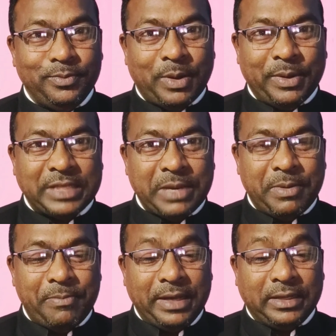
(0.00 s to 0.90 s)
बाबा साहेब
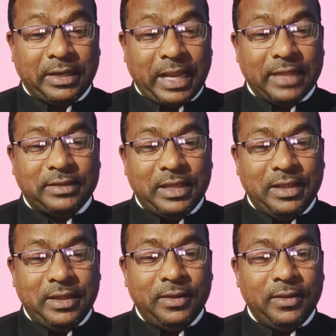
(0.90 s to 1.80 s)
अम्बेडकर कहते
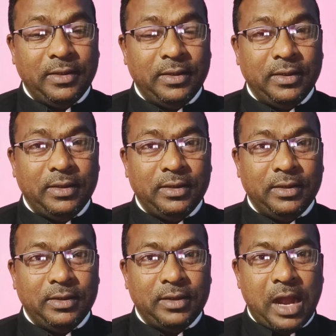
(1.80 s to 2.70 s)
हैं
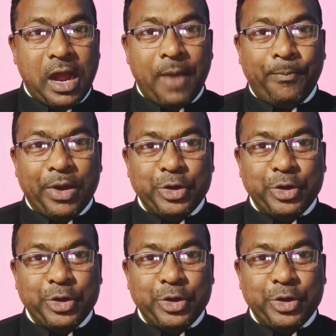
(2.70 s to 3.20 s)
आप